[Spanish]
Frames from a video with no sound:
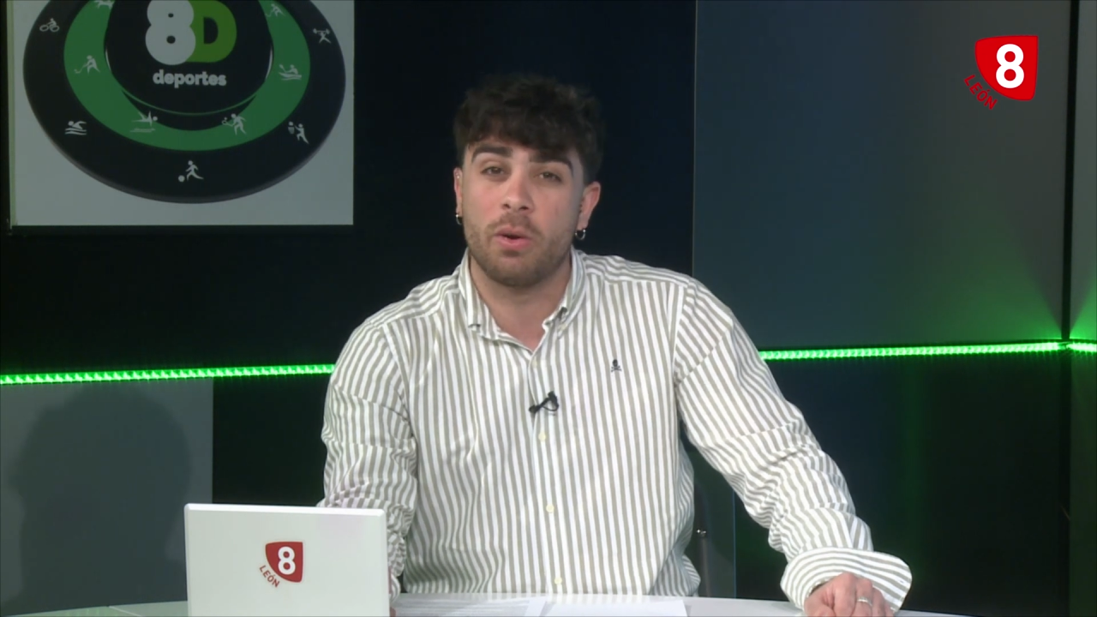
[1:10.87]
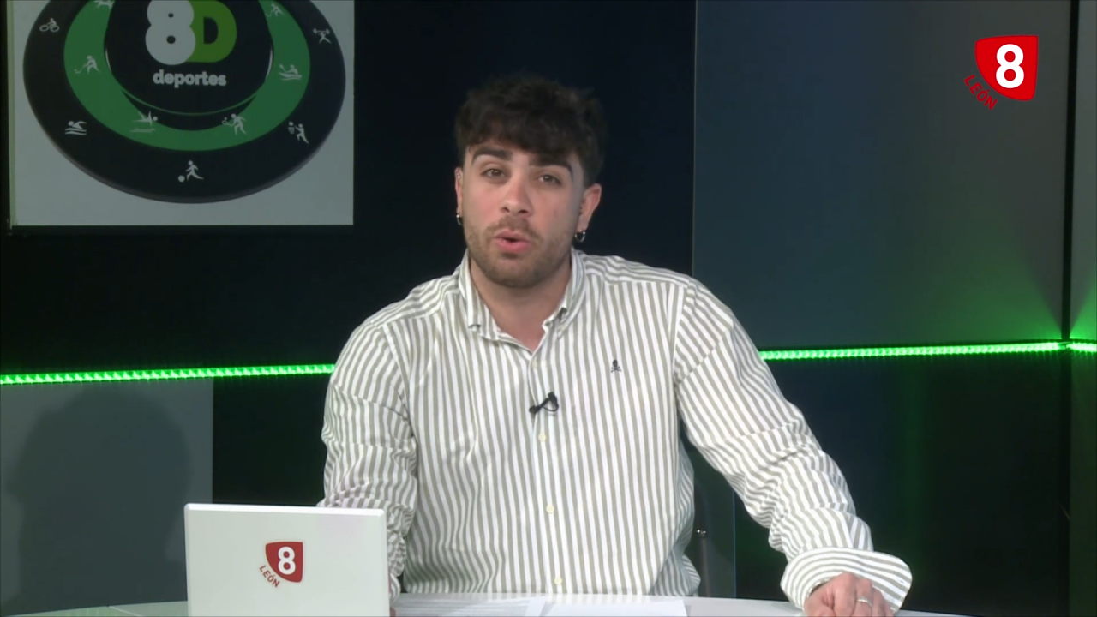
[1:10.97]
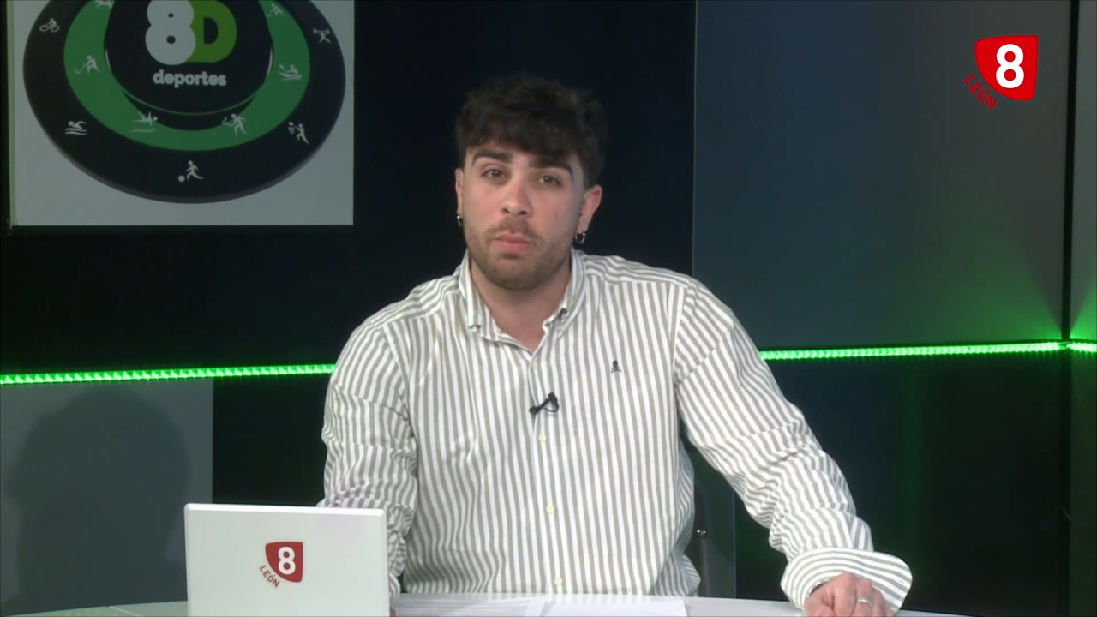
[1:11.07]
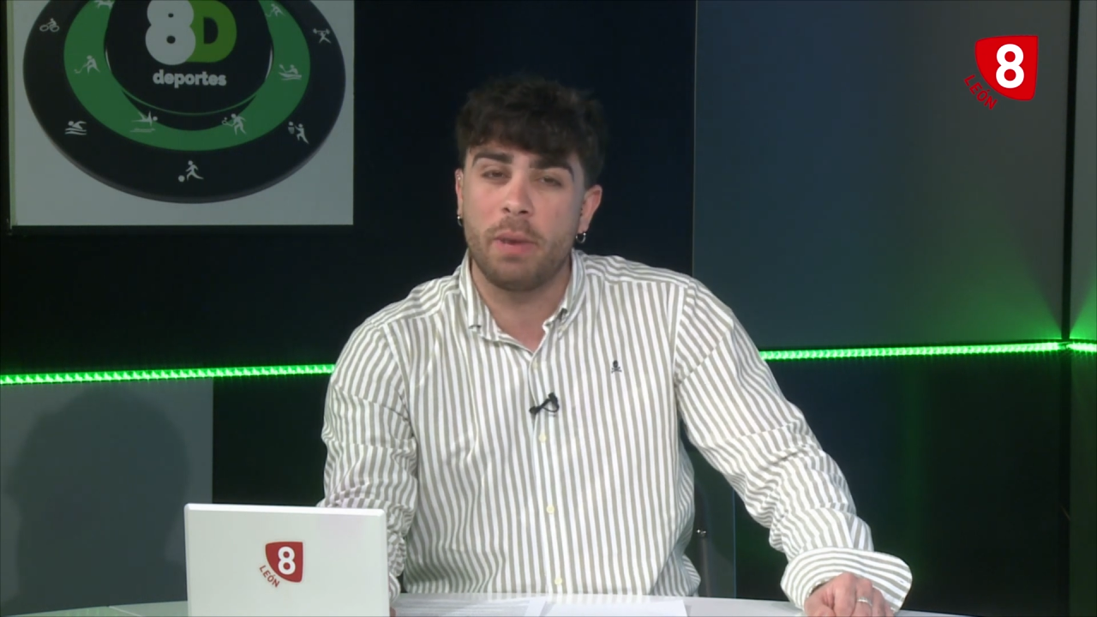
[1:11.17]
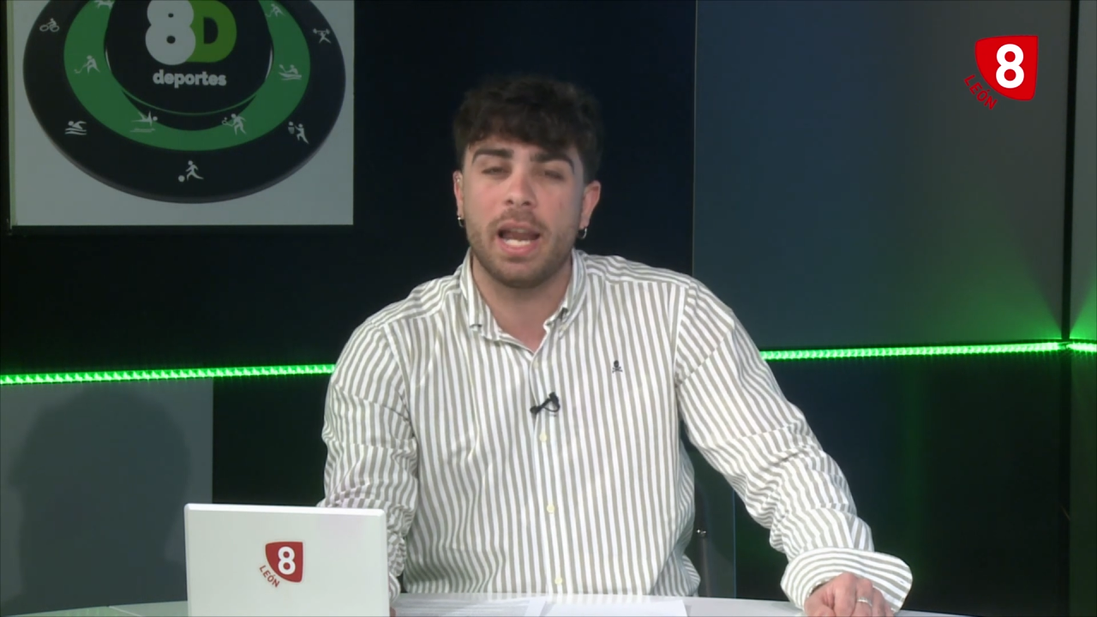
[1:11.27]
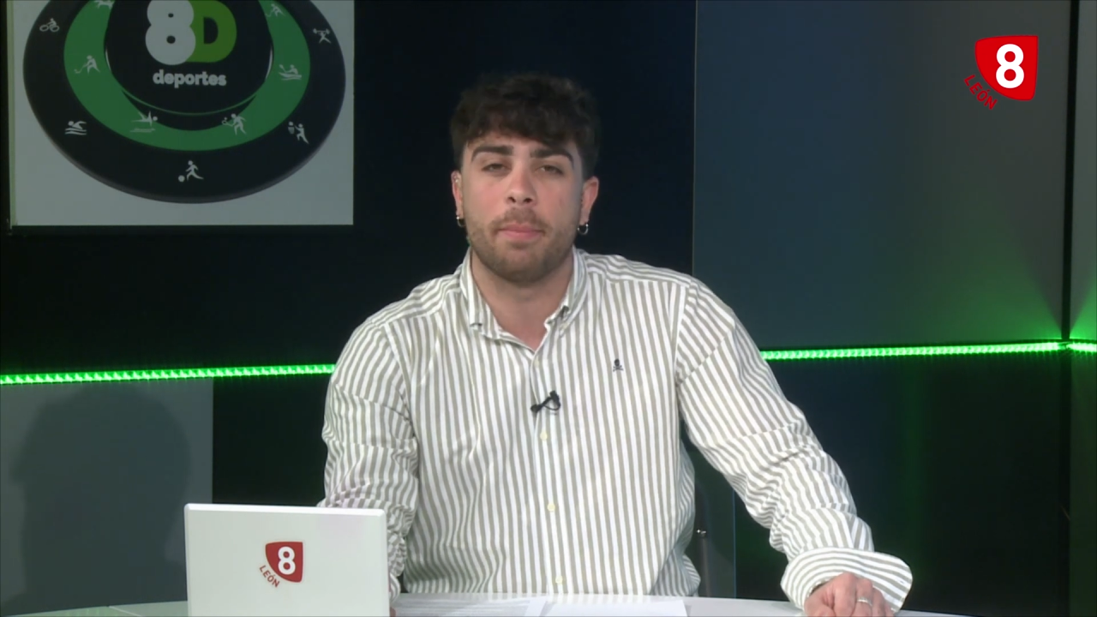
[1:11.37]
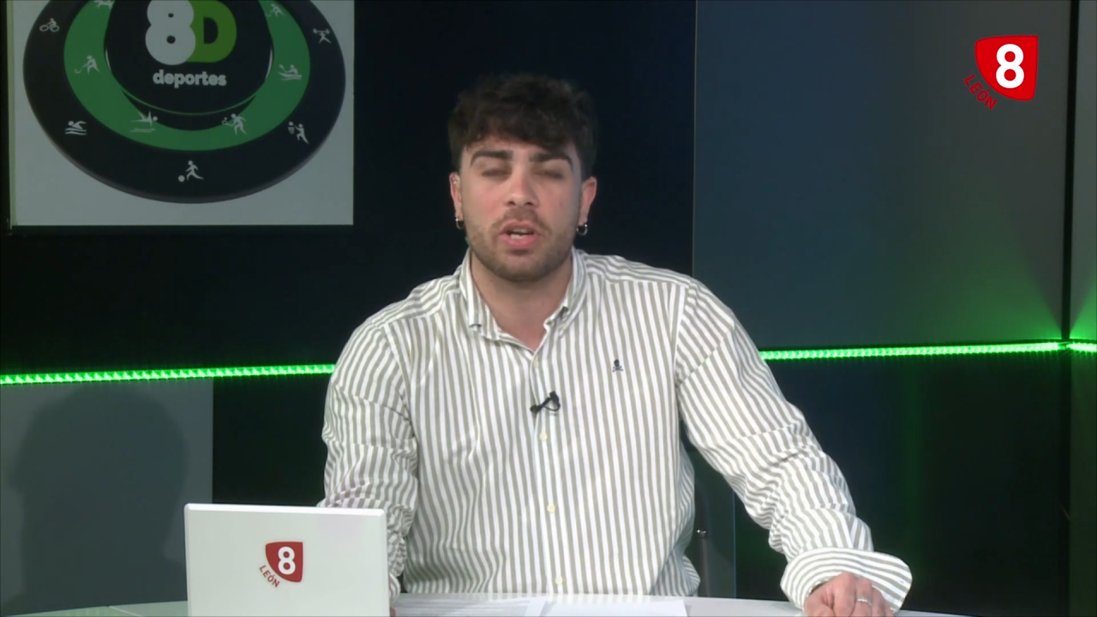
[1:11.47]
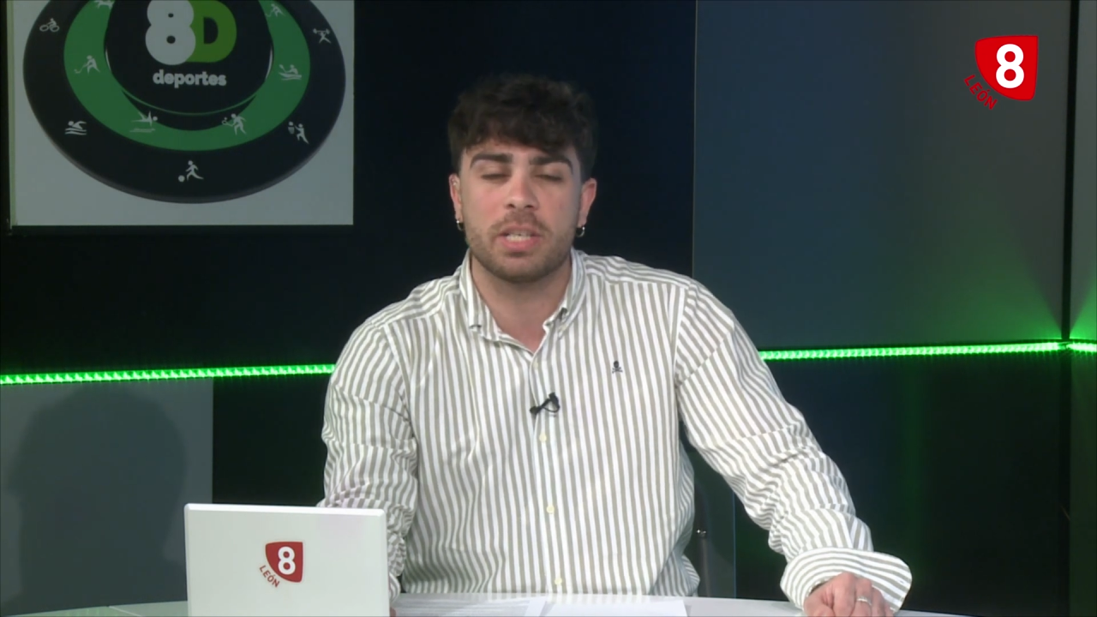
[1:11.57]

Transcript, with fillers: Europa en la